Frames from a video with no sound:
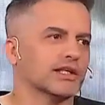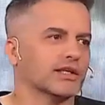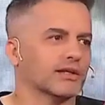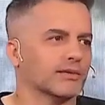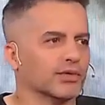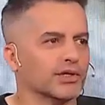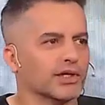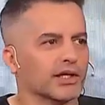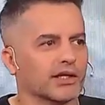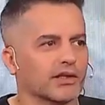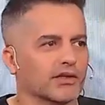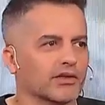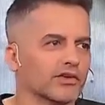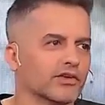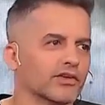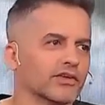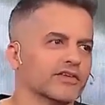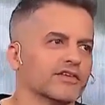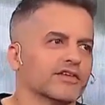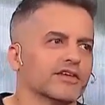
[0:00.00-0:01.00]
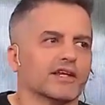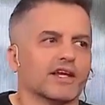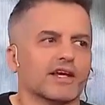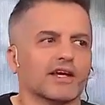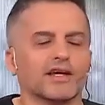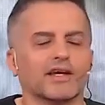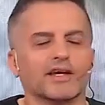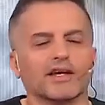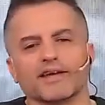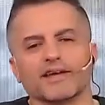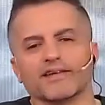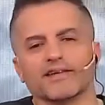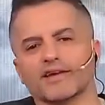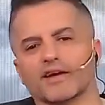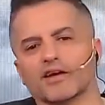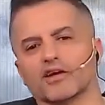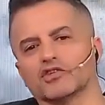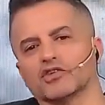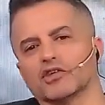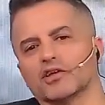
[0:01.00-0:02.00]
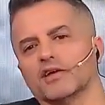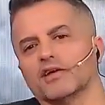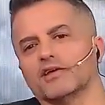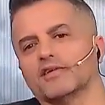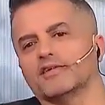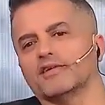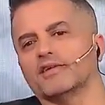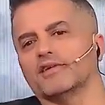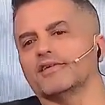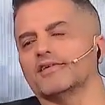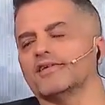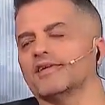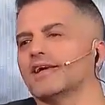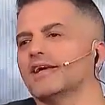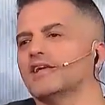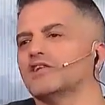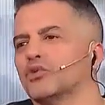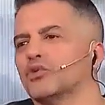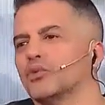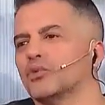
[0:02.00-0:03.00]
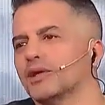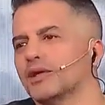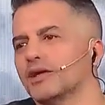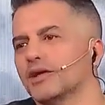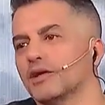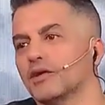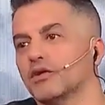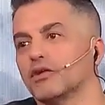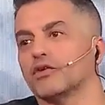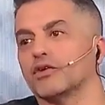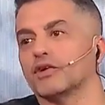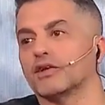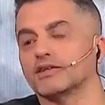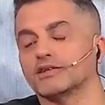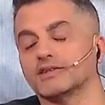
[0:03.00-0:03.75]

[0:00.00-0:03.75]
el muñequito de cera. Esa cosa de decir, llega sobre la hora.